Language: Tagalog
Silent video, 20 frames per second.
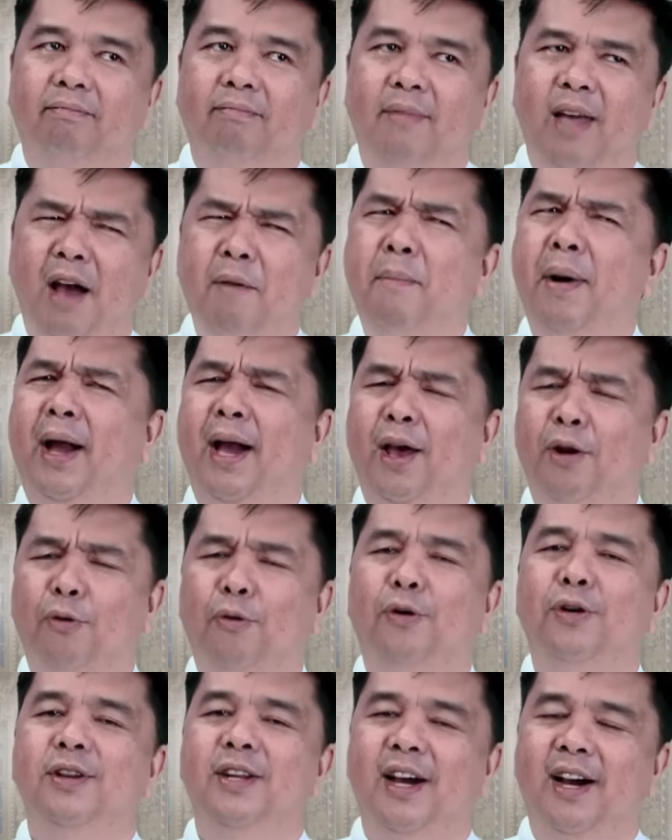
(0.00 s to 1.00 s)
ang
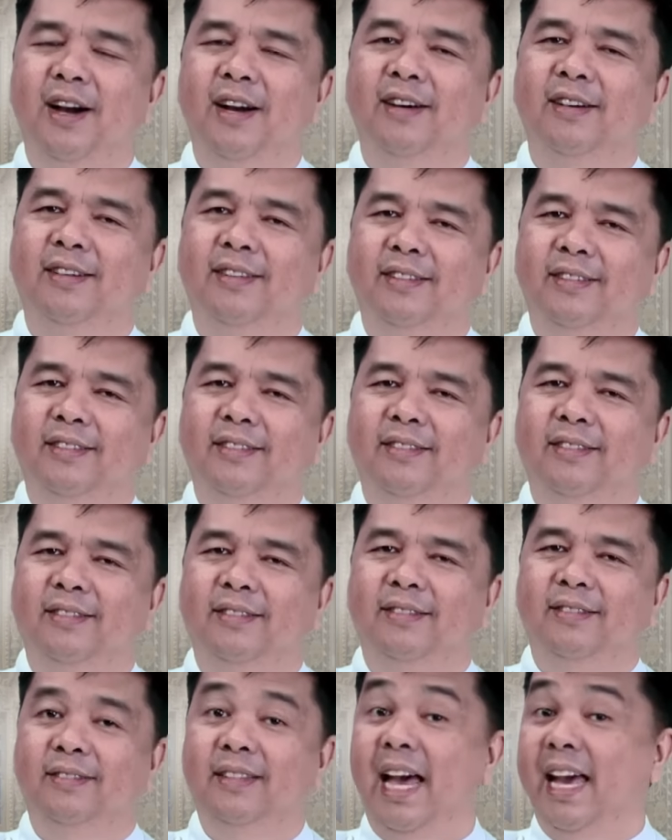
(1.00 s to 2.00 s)
magkaroon ng
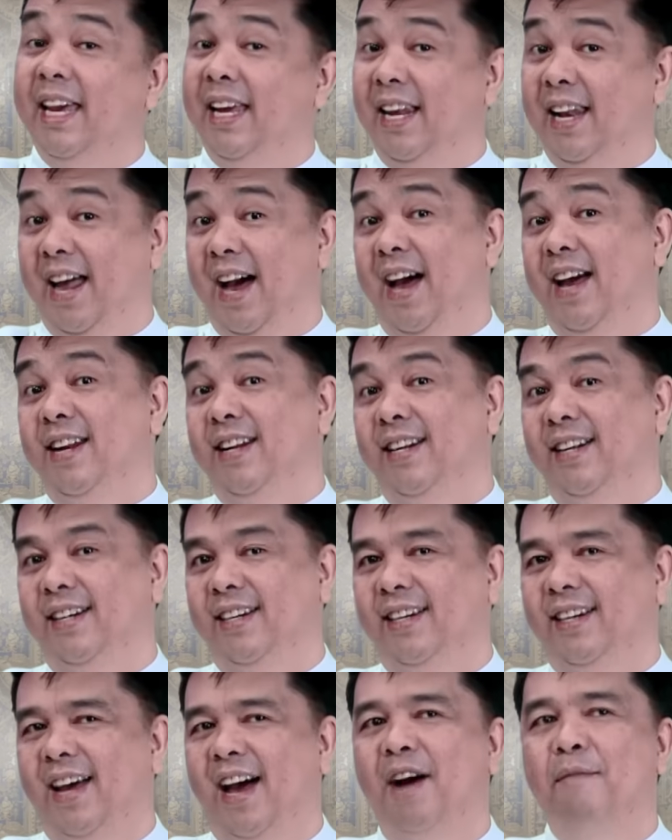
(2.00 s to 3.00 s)
dahilan,
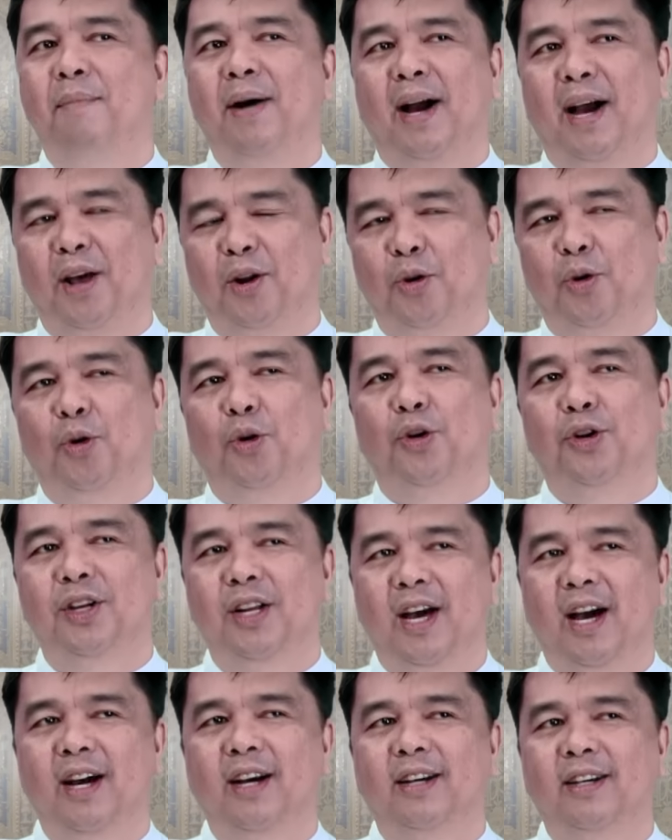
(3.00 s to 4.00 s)
ang magkaroon
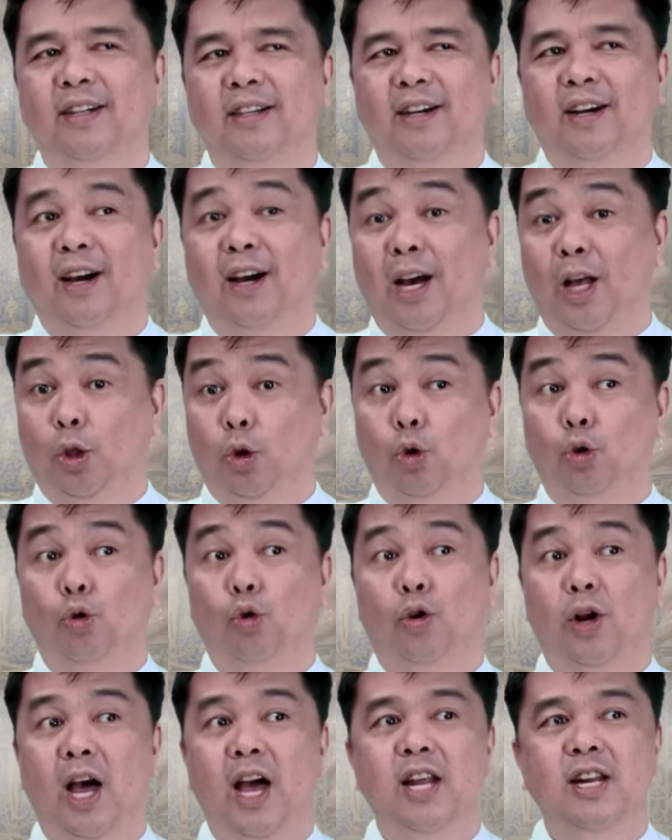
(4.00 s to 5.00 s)
ng
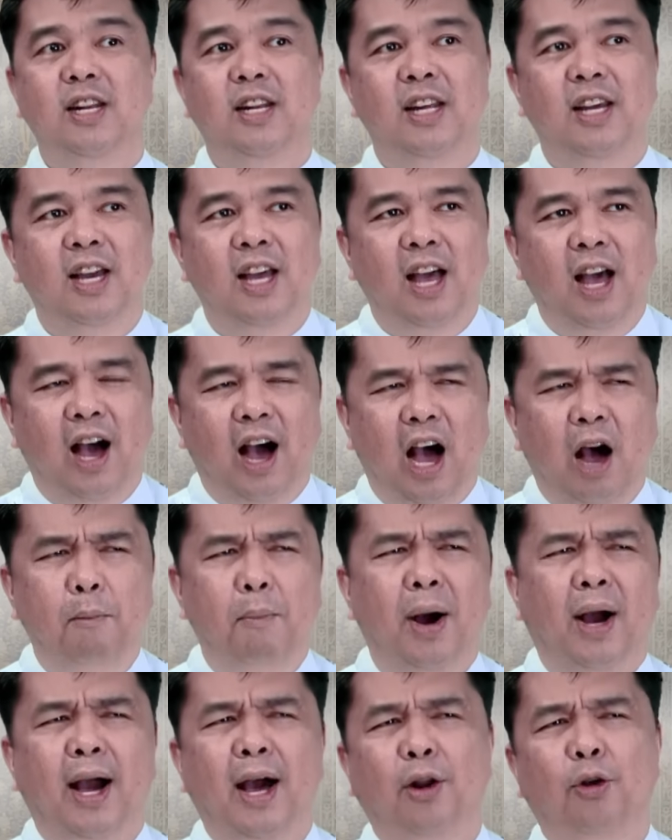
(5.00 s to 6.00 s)
katuturan ang
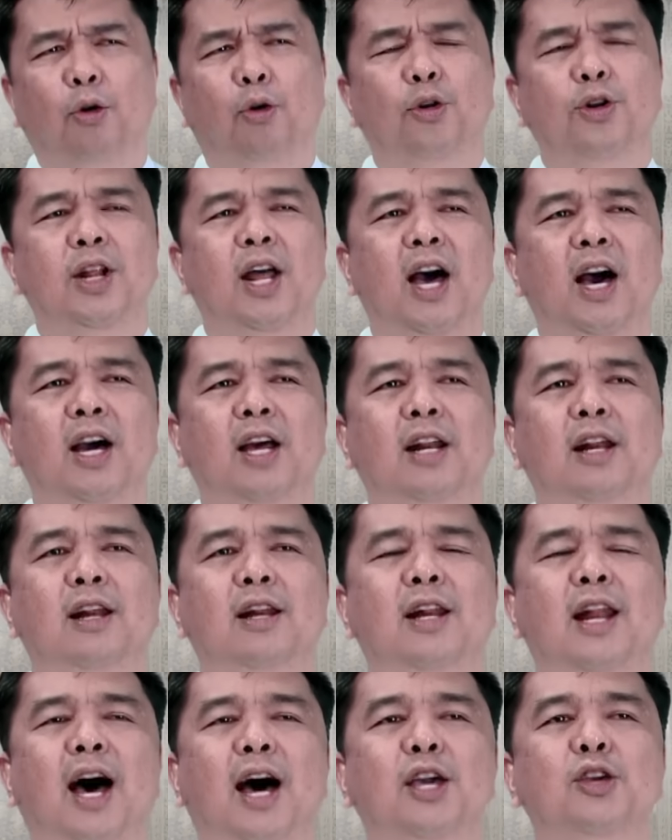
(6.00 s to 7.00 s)
magkaroon ng
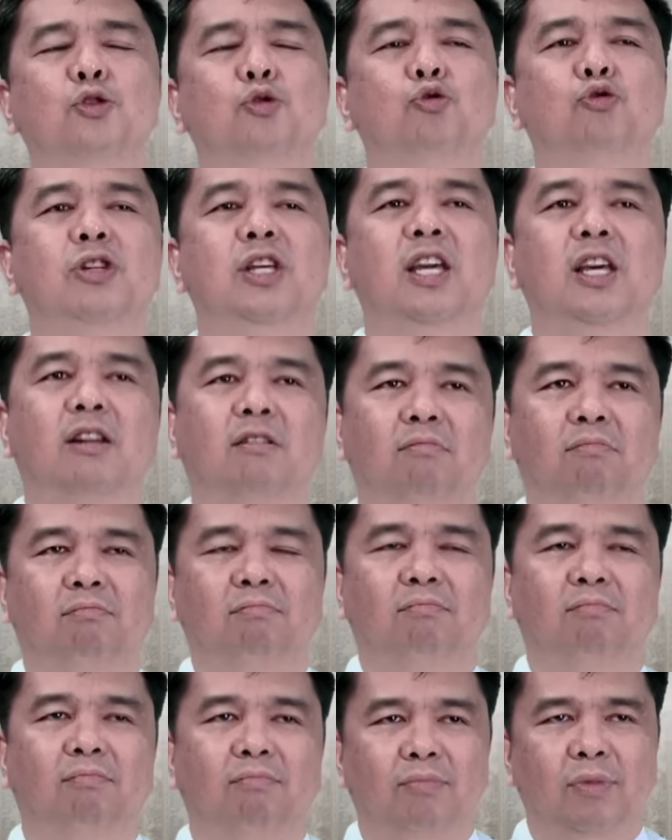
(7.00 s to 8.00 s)
layunin
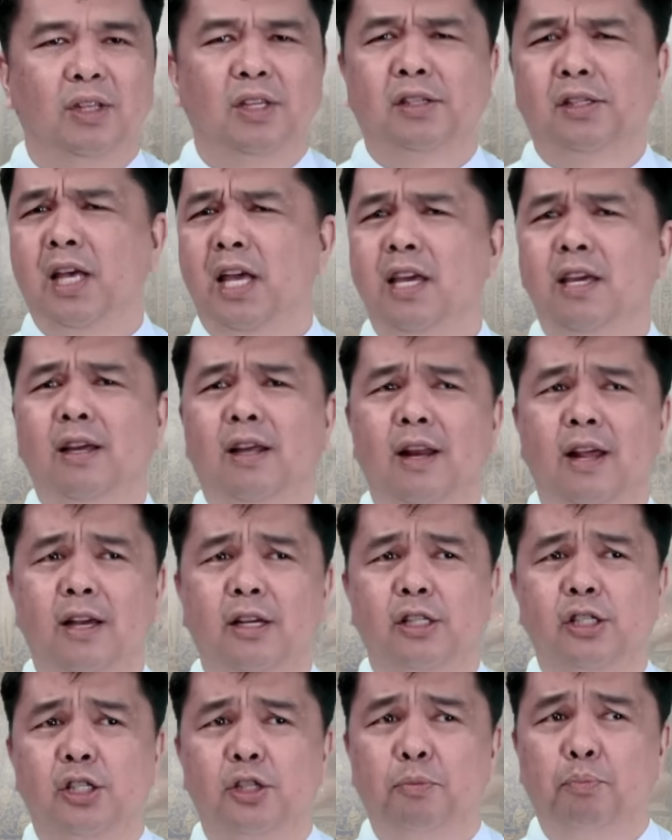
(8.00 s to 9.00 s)
sa
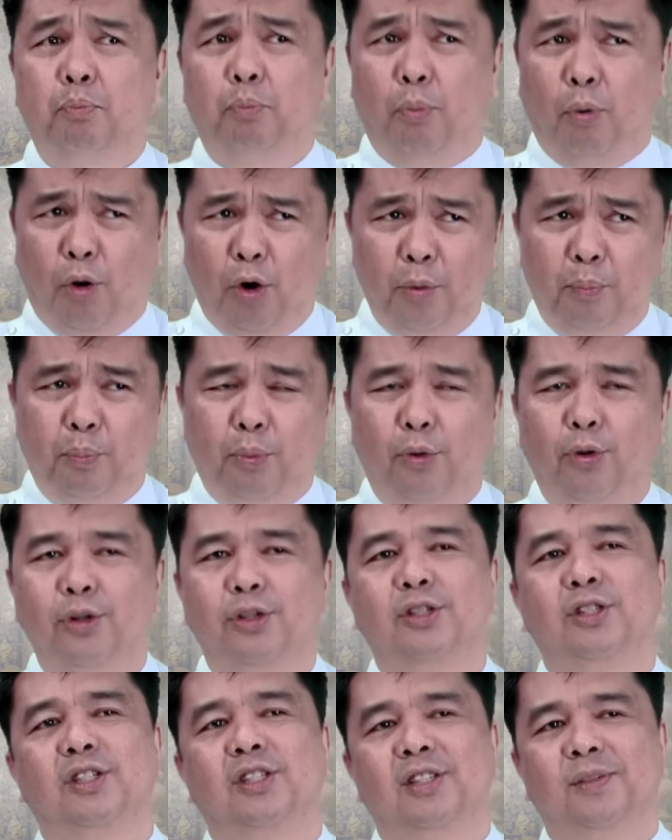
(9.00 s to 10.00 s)
Ingles
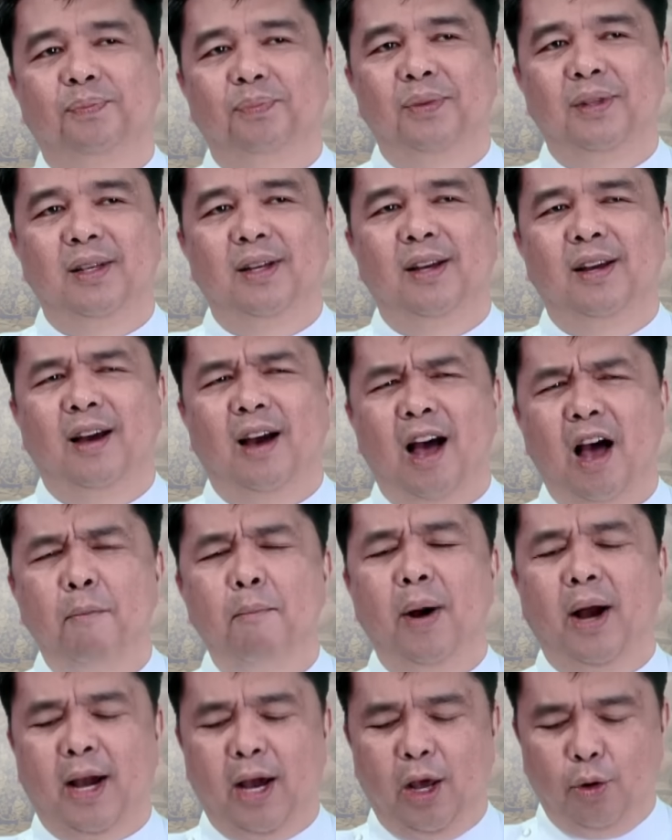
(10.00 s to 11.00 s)
purpose,
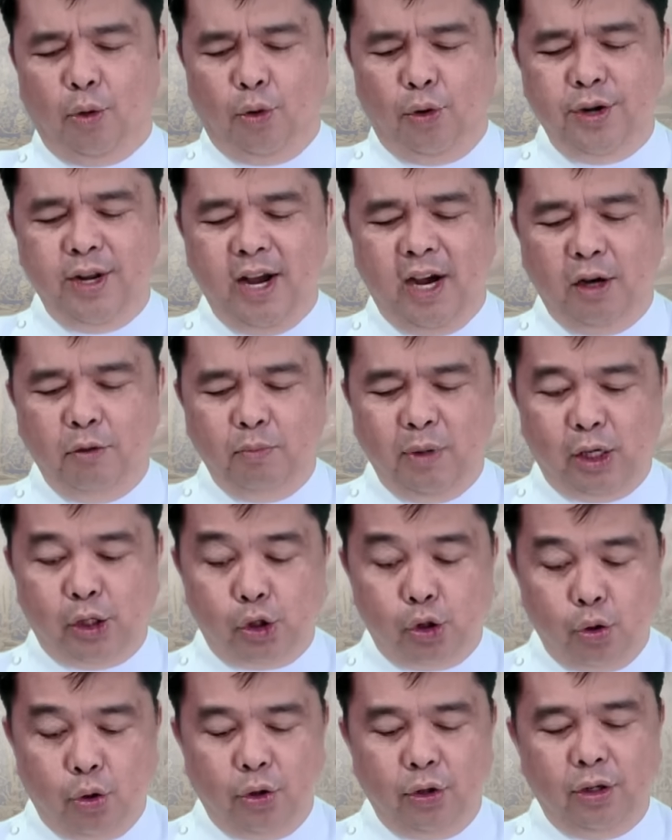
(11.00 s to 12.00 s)
ang magkaroon ng
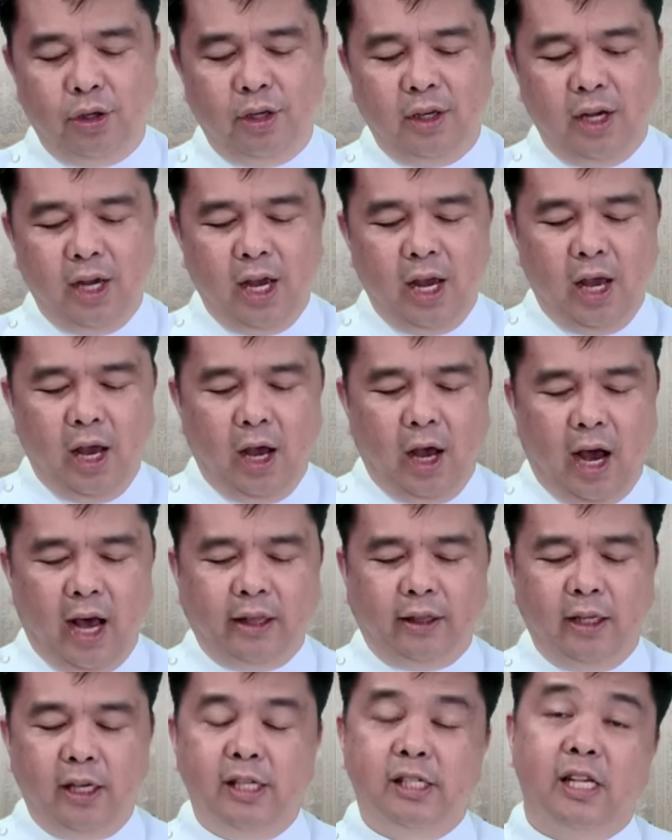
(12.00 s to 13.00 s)
misyon
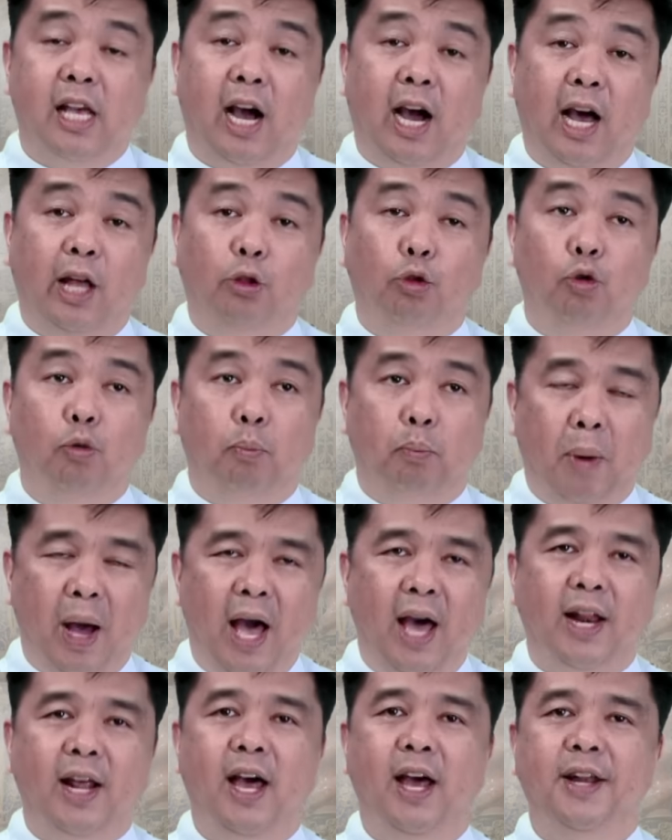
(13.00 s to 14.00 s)
at isa
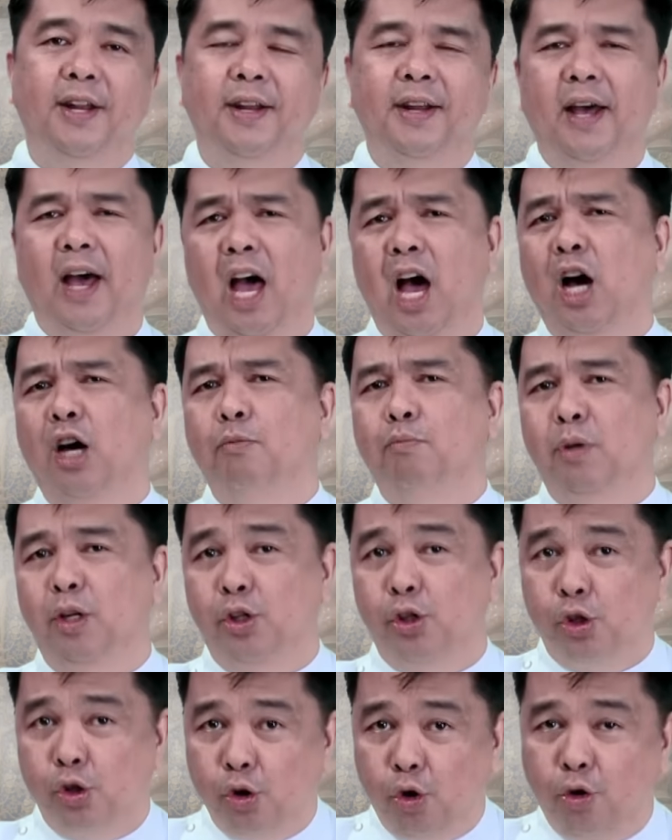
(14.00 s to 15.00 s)
katuparan ang
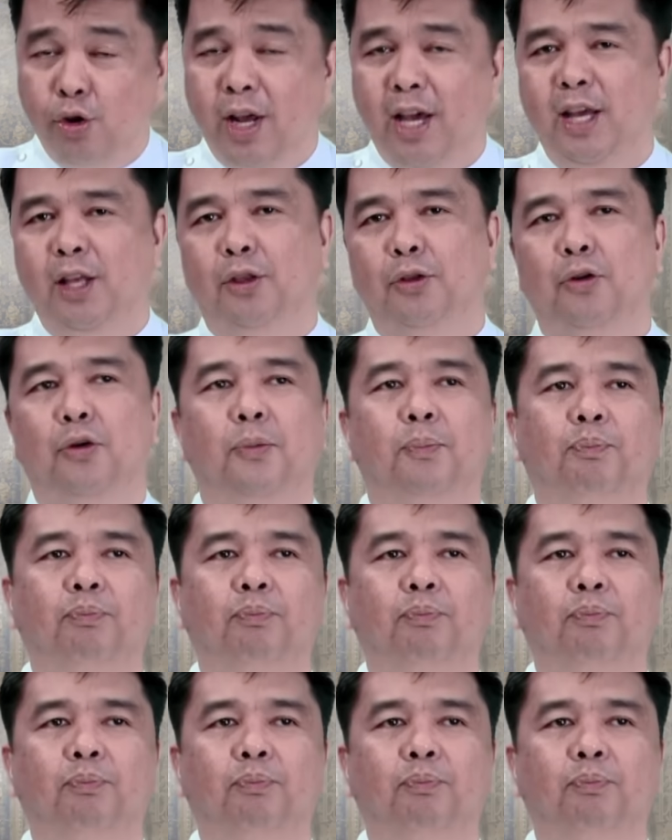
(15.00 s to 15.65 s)
misyon na ito.